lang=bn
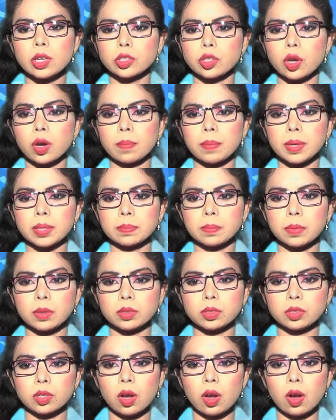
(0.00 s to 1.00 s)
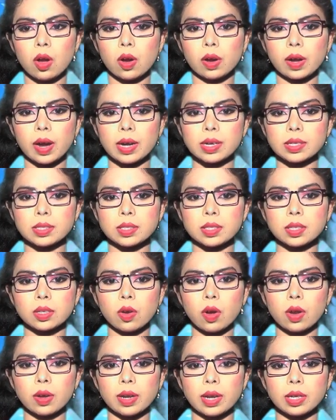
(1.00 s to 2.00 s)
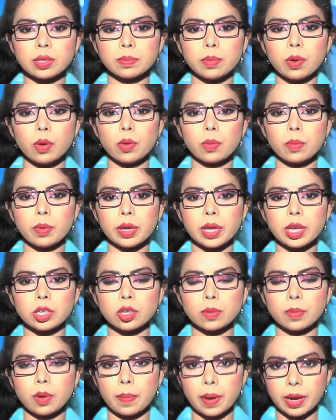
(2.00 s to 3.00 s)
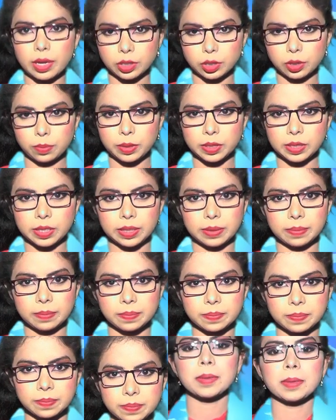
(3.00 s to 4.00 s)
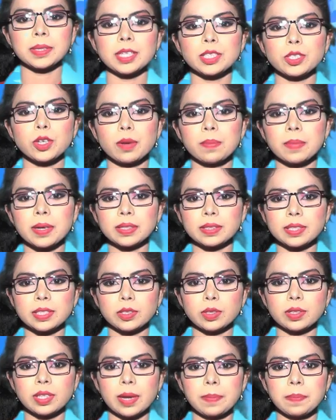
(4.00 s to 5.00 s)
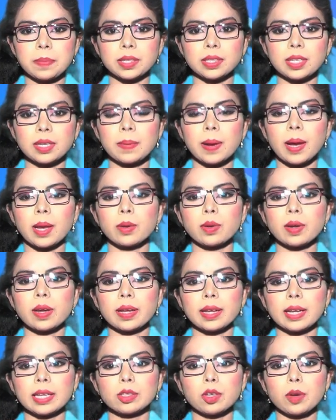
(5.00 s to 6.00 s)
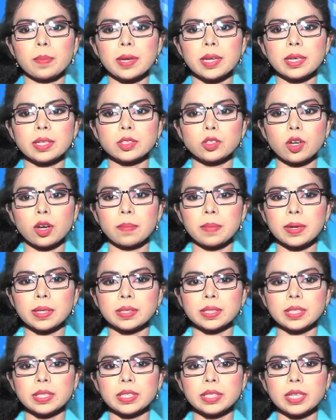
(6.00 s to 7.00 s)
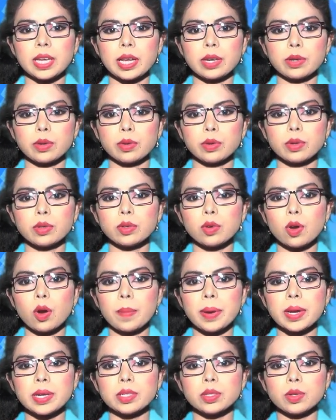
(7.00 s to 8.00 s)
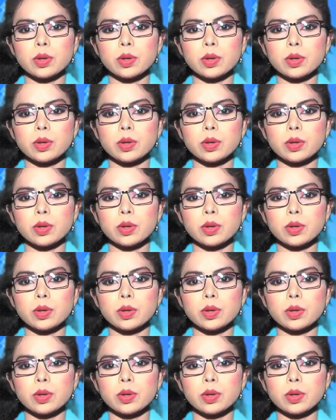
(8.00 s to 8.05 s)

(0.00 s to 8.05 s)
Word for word: সংবাদপত্র হকার্স কল্যাণ বহুমুখী সমবায় সমিতি আমাদের সংবাদটি যদি আপনাদের ভালো লাগে তবে সংবাদটি শেয়ার করুন কমেন্ট